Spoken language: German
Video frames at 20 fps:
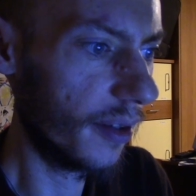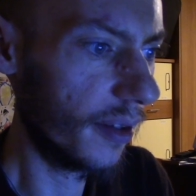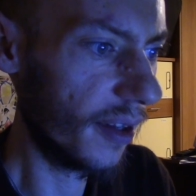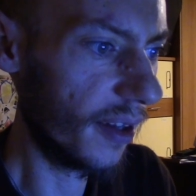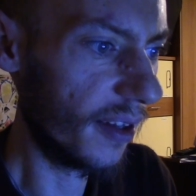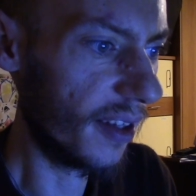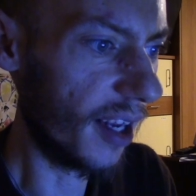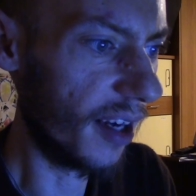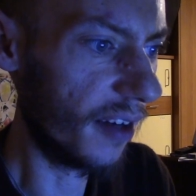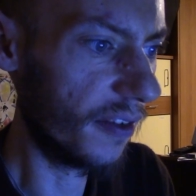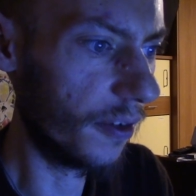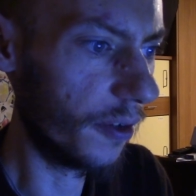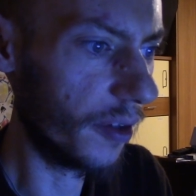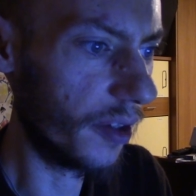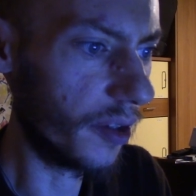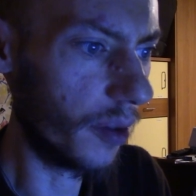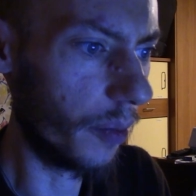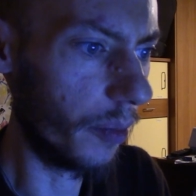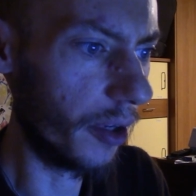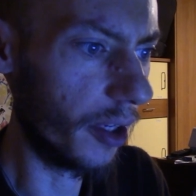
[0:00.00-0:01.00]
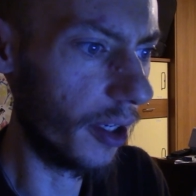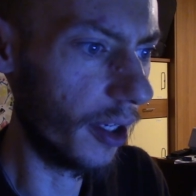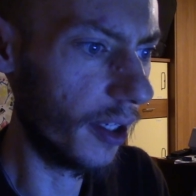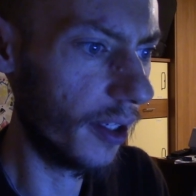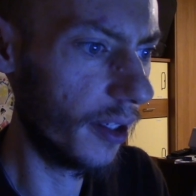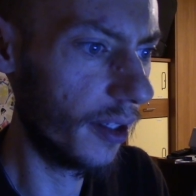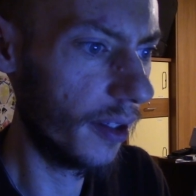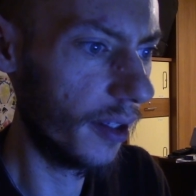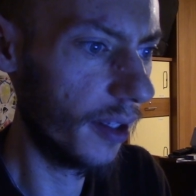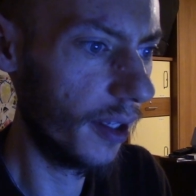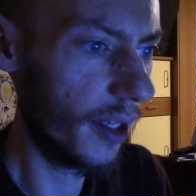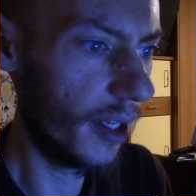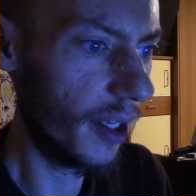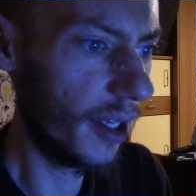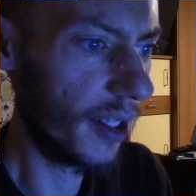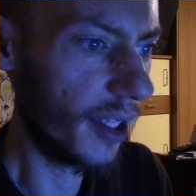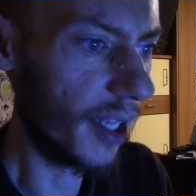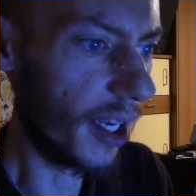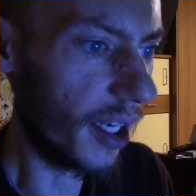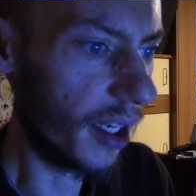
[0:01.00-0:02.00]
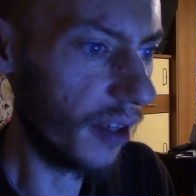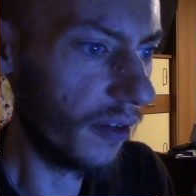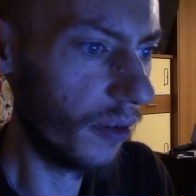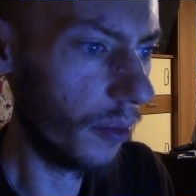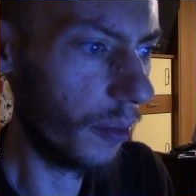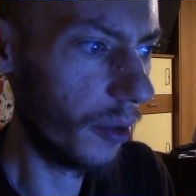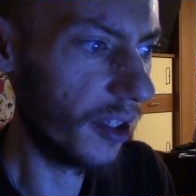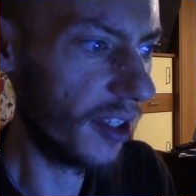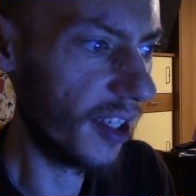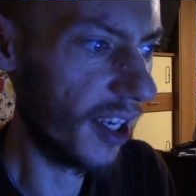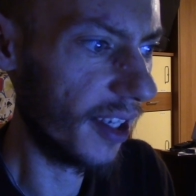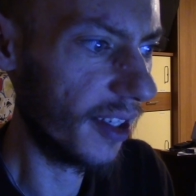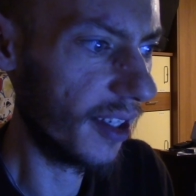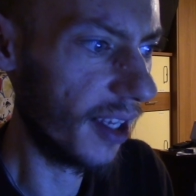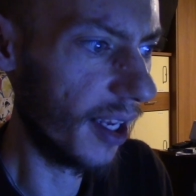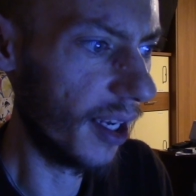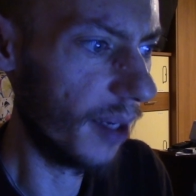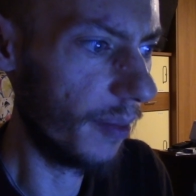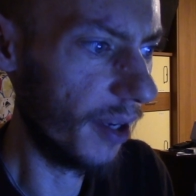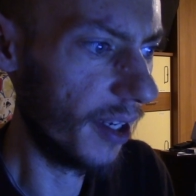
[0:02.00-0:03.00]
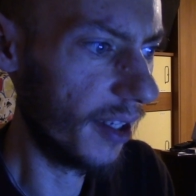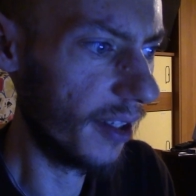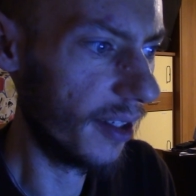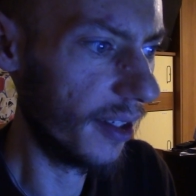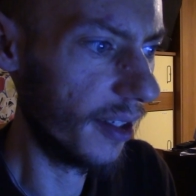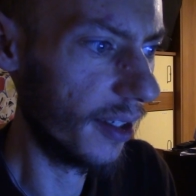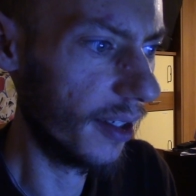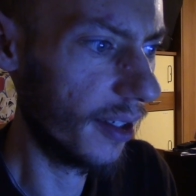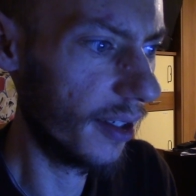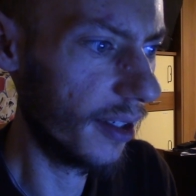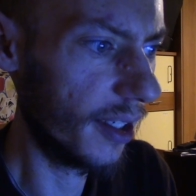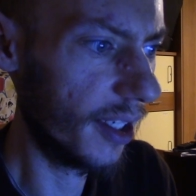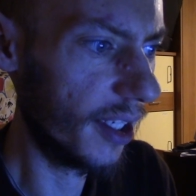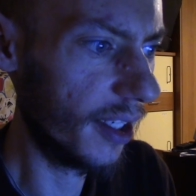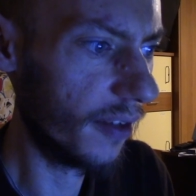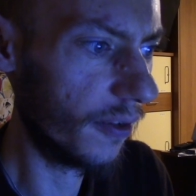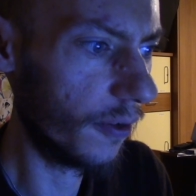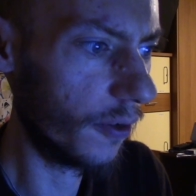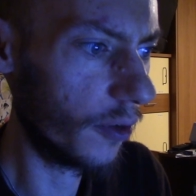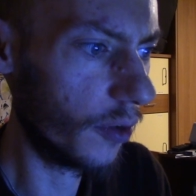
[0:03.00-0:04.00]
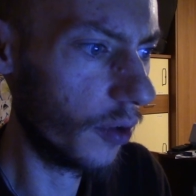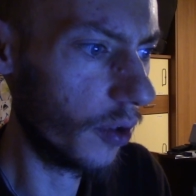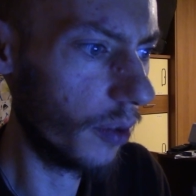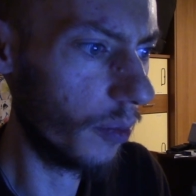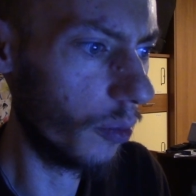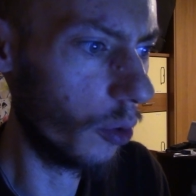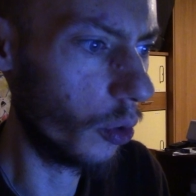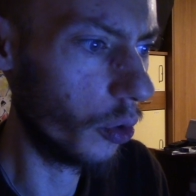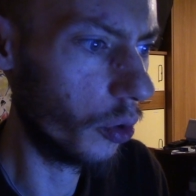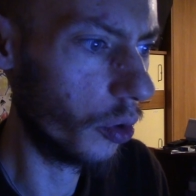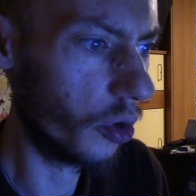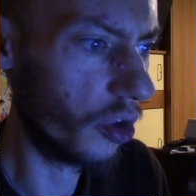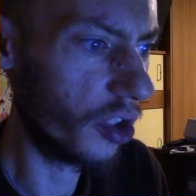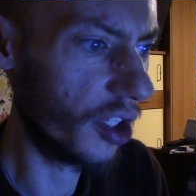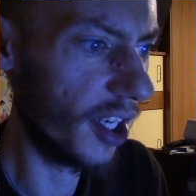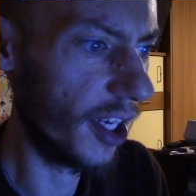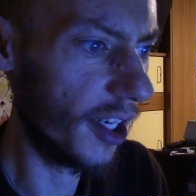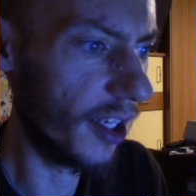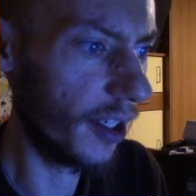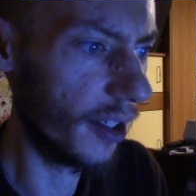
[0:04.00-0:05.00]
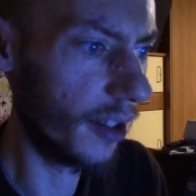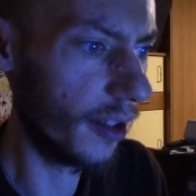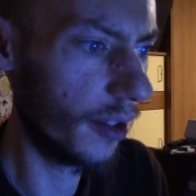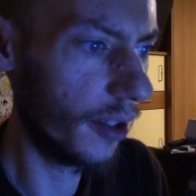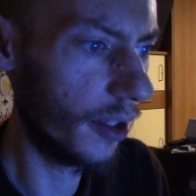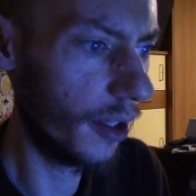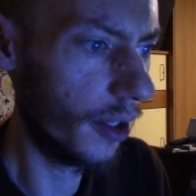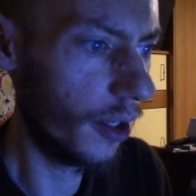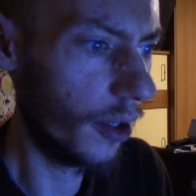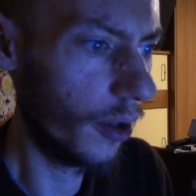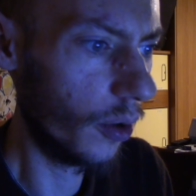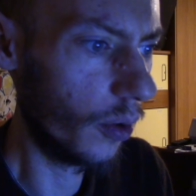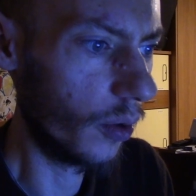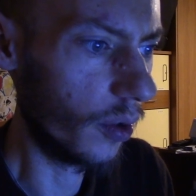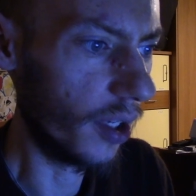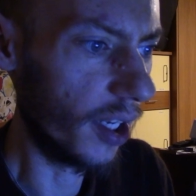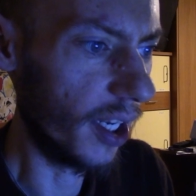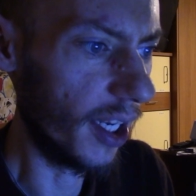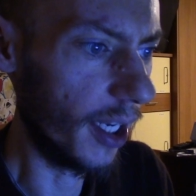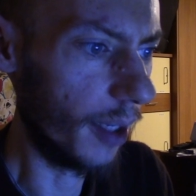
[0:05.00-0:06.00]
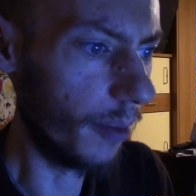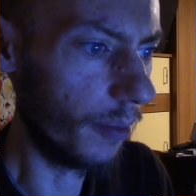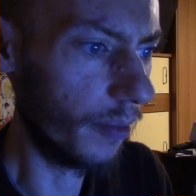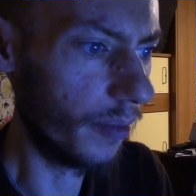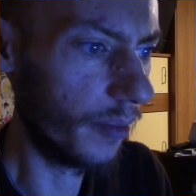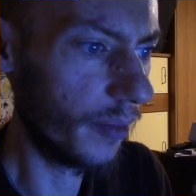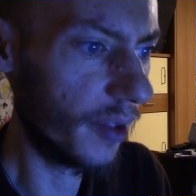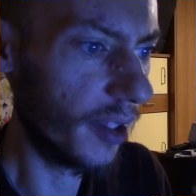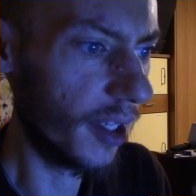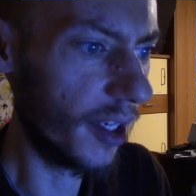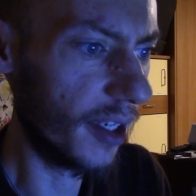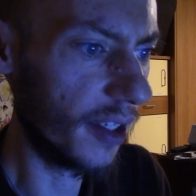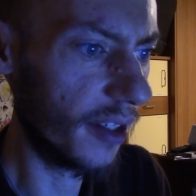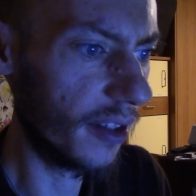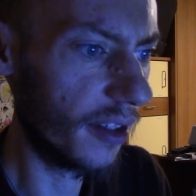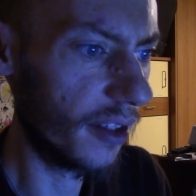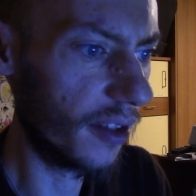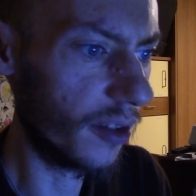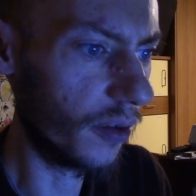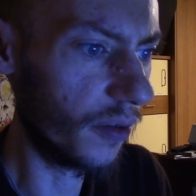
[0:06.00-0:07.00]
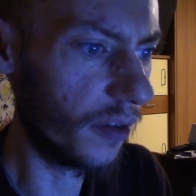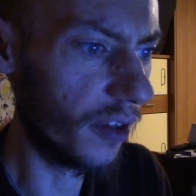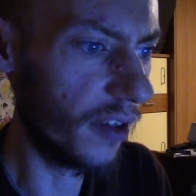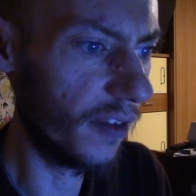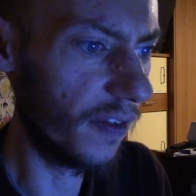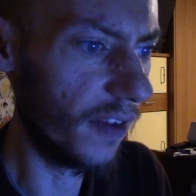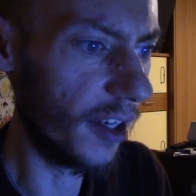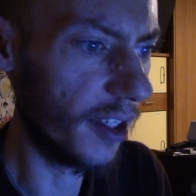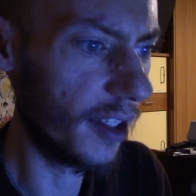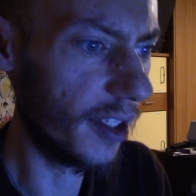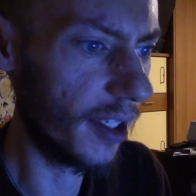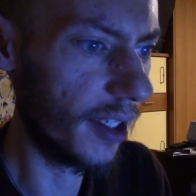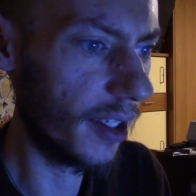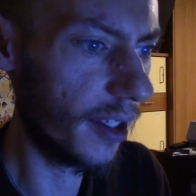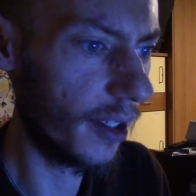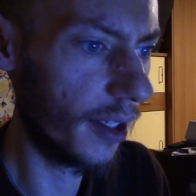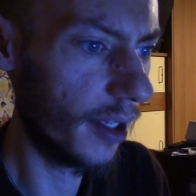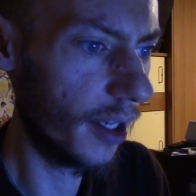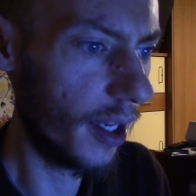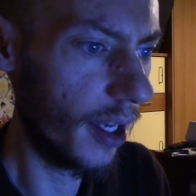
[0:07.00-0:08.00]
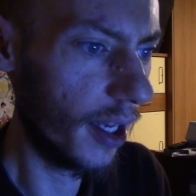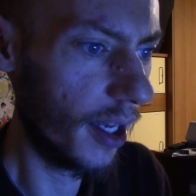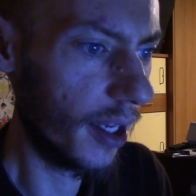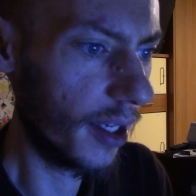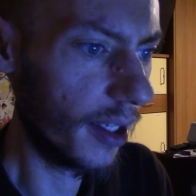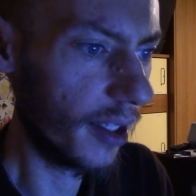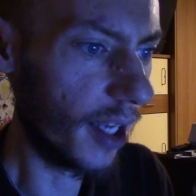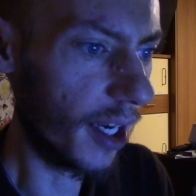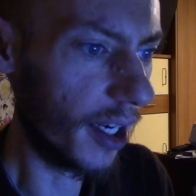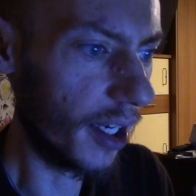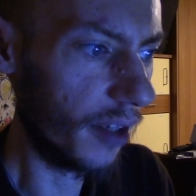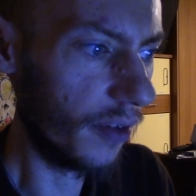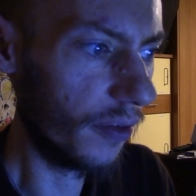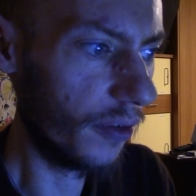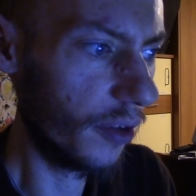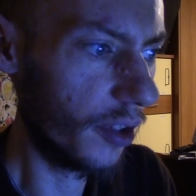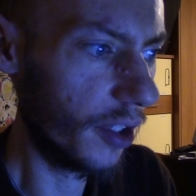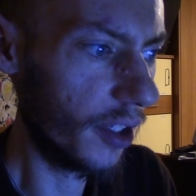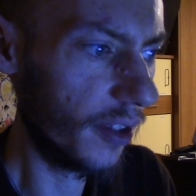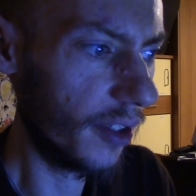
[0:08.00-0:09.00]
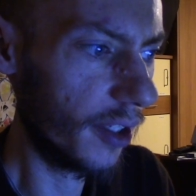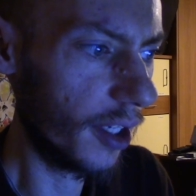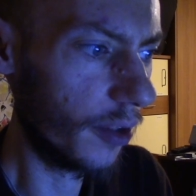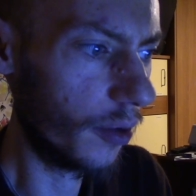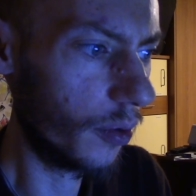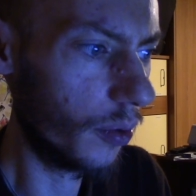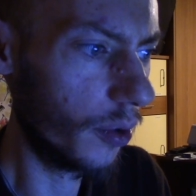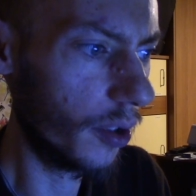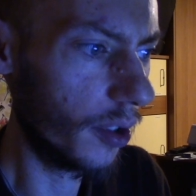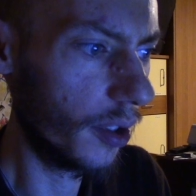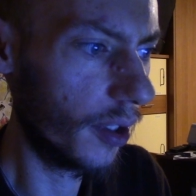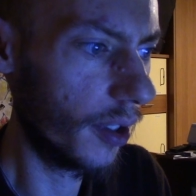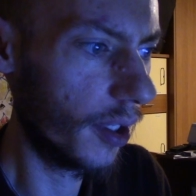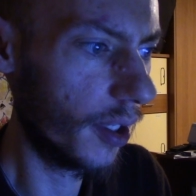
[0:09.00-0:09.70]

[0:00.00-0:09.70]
das Alpha und das Omega, danke für Materie der Elemente, Licht von Sonne, Mond und Sterne und Leben, denn es ist so vielfältig. Danke für die Natur,